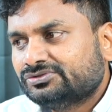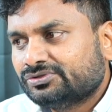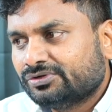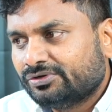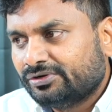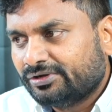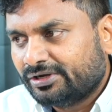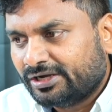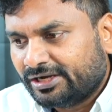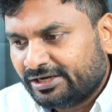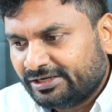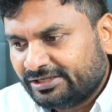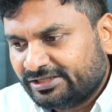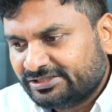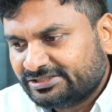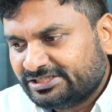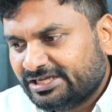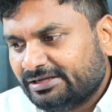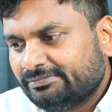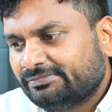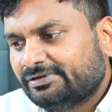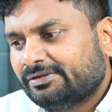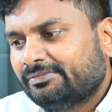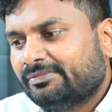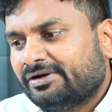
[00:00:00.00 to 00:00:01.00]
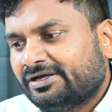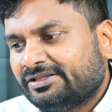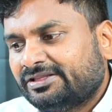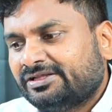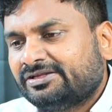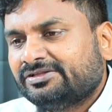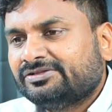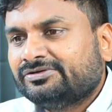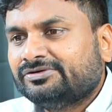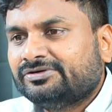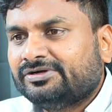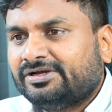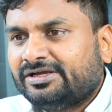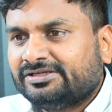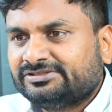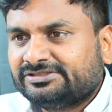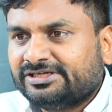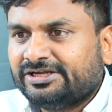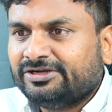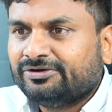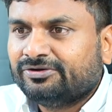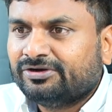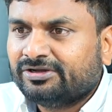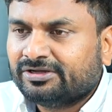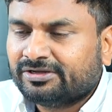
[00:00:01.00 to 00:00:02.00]
సో అట్ ది సేమ్ టైం అదర్
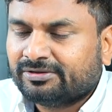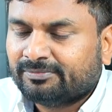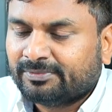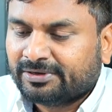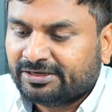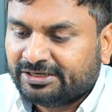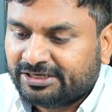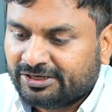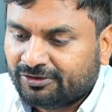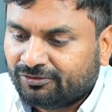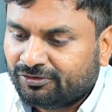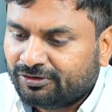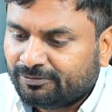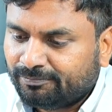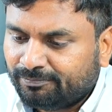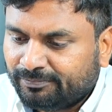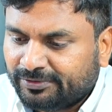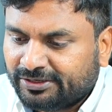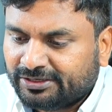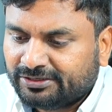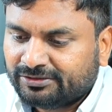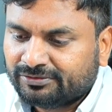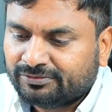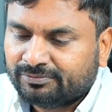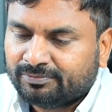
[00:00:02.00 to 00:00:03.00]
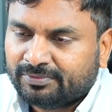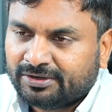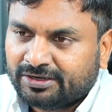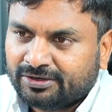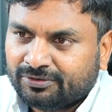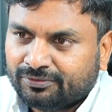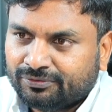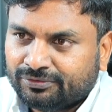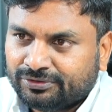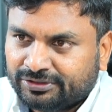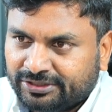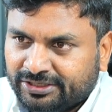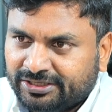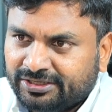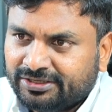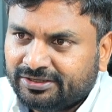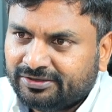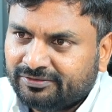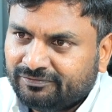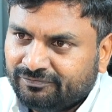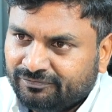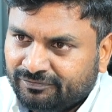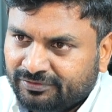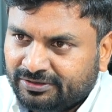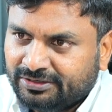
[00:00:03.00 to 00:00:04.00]
సైడ్ కూడా మన డెవలప్మెంట్ బాగుంటే
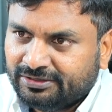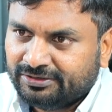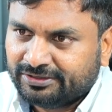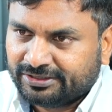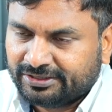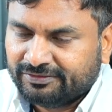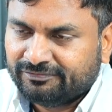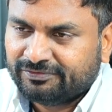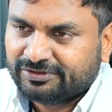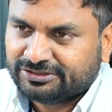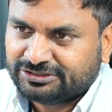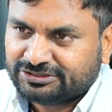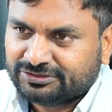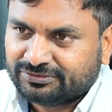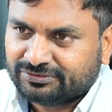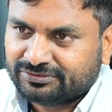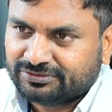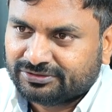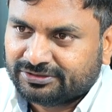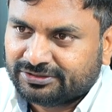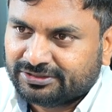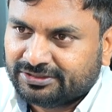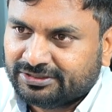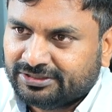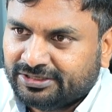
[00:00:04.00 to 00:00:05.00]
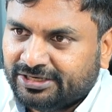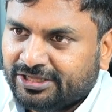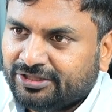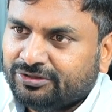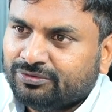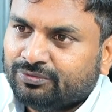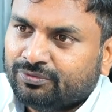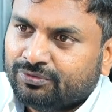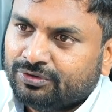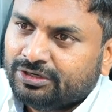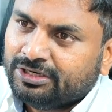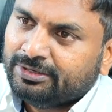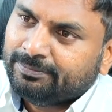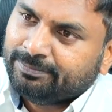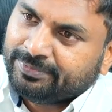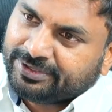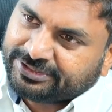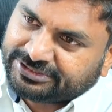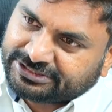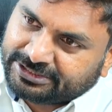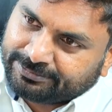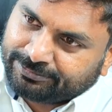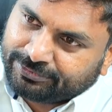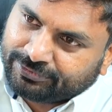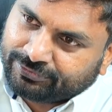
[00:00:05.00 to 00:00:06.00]
వీళ్ళకి ఫెచ్ అవుతుంది లేదు ఓన్లీ
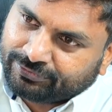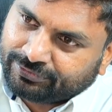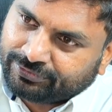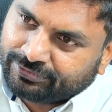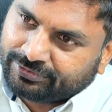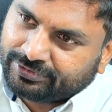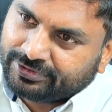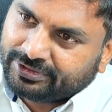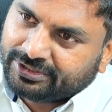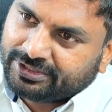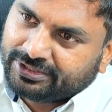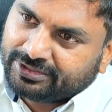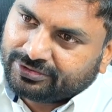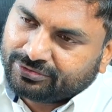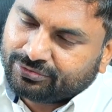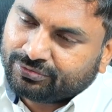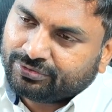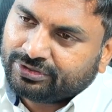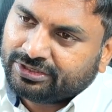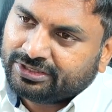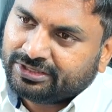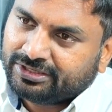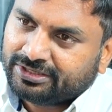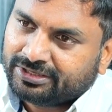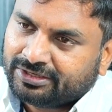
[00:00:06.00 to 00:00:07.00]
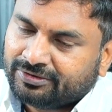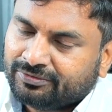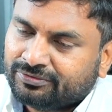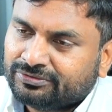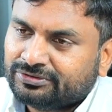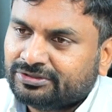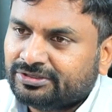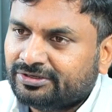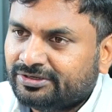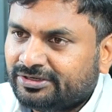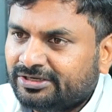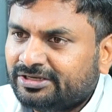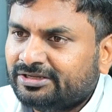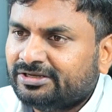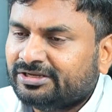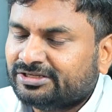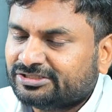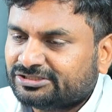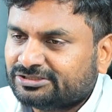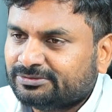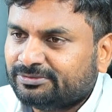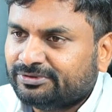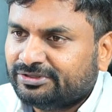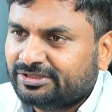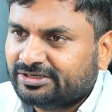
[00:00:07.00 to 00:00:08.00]
బీజేపీ తోనే అవుతుందంటే
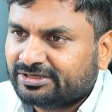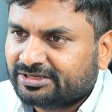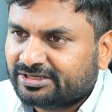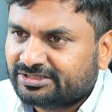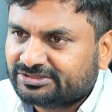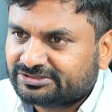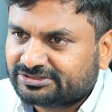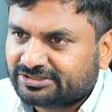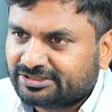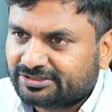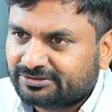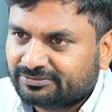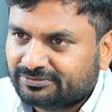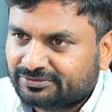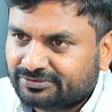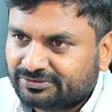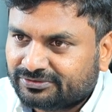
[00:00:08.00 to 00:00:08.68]
నష్టపోయేదానికి ఆస్కారం